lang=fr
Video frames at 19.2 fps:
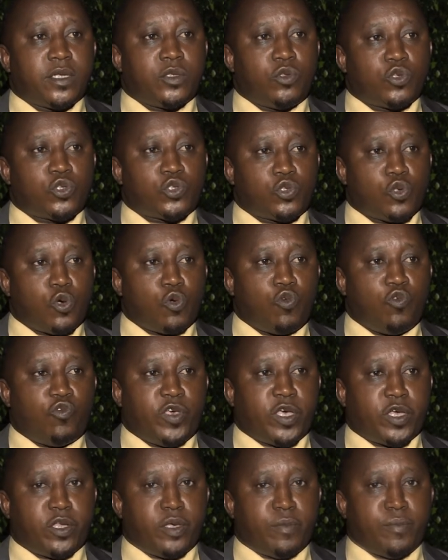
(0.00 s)
de ce
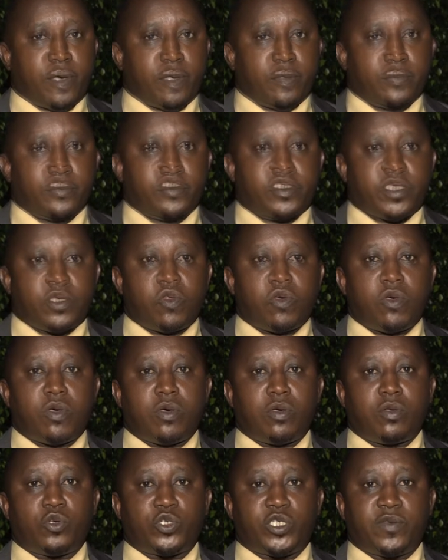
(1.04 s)
gouvernement.
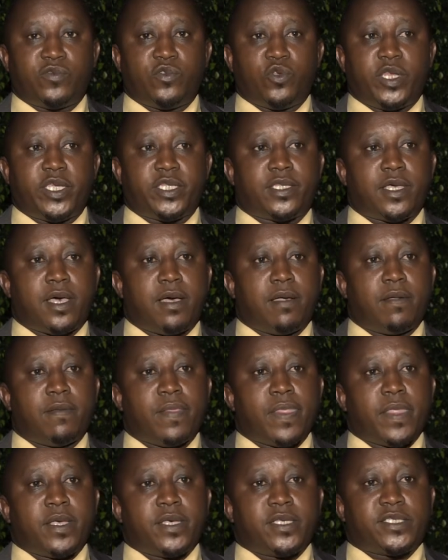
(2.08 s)
Selon le chef de l'État,
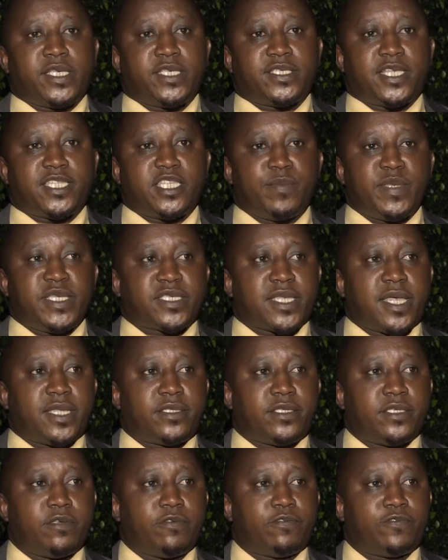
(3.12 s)
ces
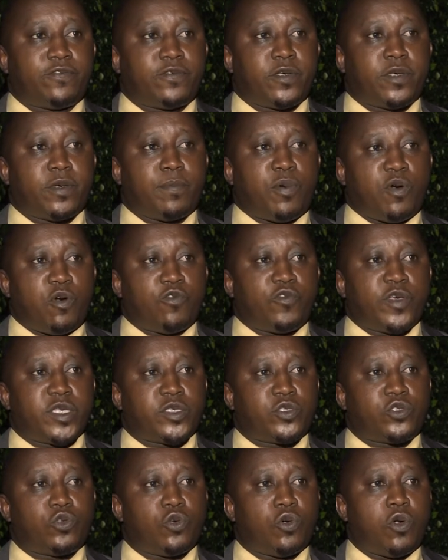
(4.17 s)
administratifs euh,
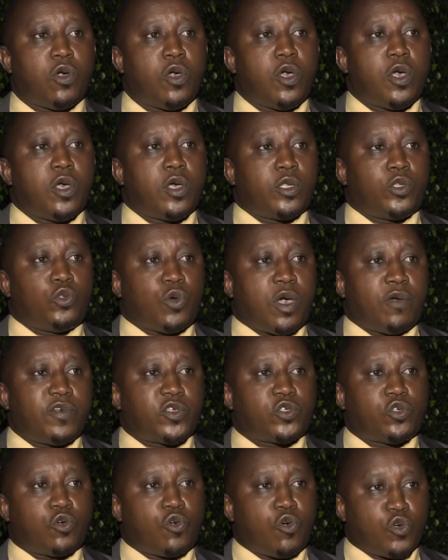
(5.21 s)
provinciaux doivent
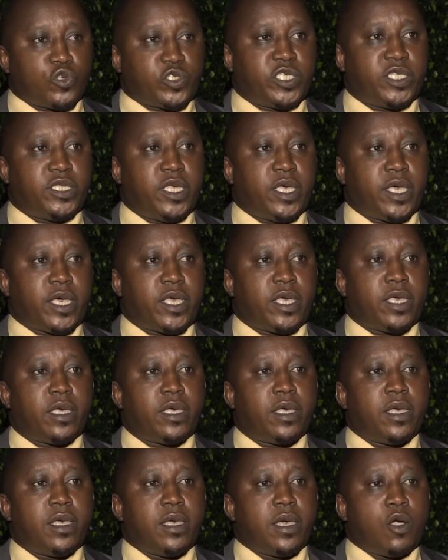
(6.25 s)
se considérer
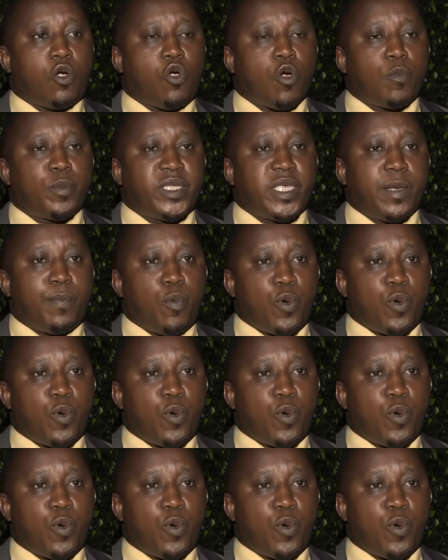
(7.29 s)
comme des